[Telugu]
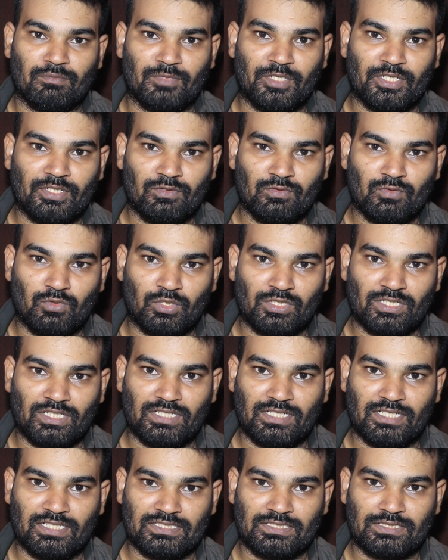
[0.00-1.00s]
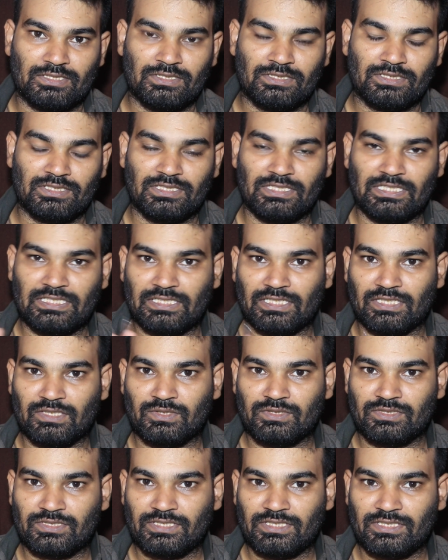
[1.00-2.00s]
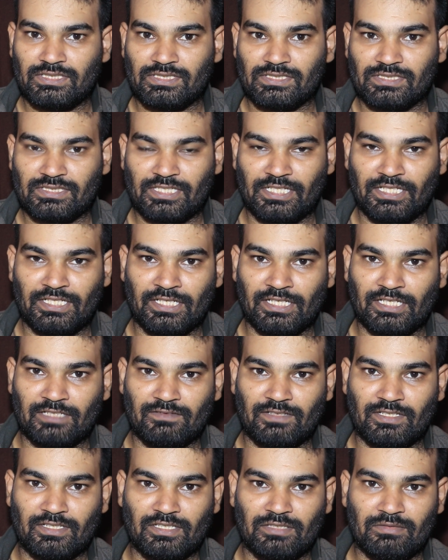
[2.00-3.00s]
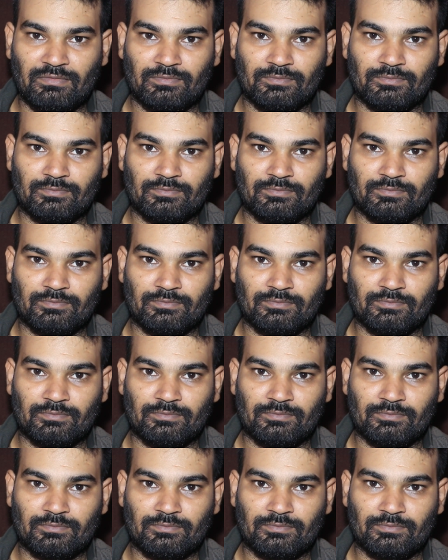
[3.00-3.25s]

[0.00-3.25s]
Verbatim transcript: మీరు హోటల్ కాస్ట్ ఇక్కడ నుంచి శ్రీనగర్ వరకే